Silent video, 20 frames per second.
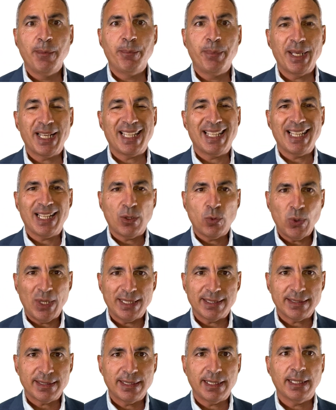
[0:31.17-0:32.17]
perché
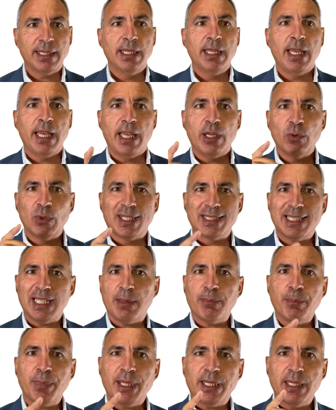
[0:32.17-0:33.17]
questa è una
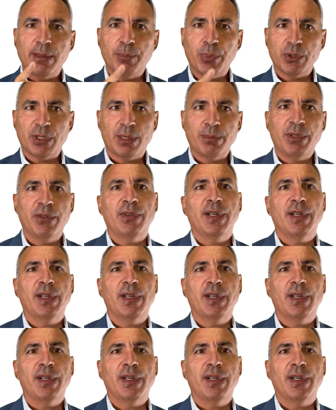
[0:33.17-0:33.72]
tappa che potrebbe